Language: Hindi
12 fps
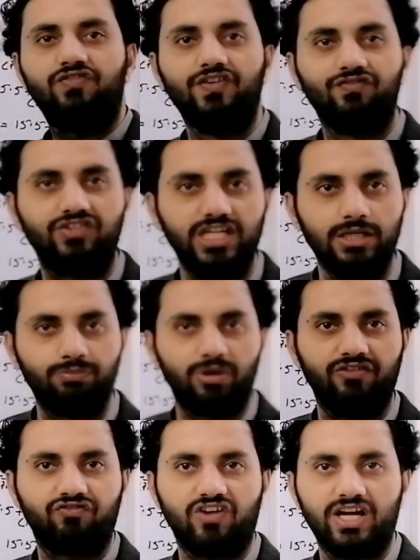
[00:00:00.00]
फिफ्टीन
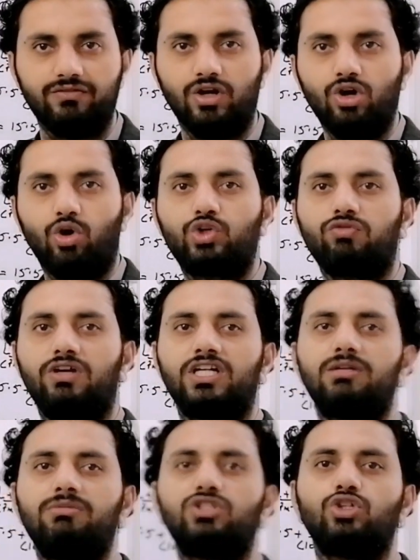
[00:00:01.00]
पॉइंट फाइव और
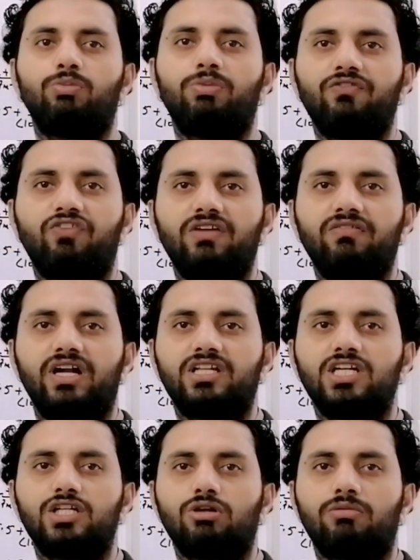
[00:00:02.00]
ट्वेंटी में जीरो पॉइंट फाइव
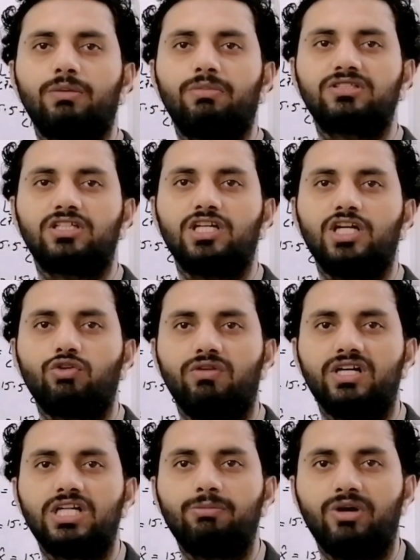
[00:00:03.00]
एड किया तो आपके पास आता है
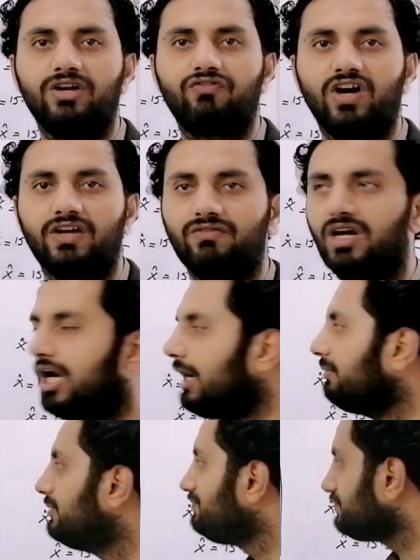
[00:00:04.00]
ट्वेंटी पॉइंट फाइव
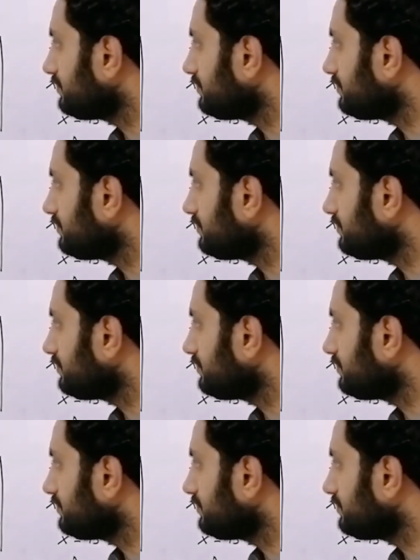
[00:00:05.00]
अब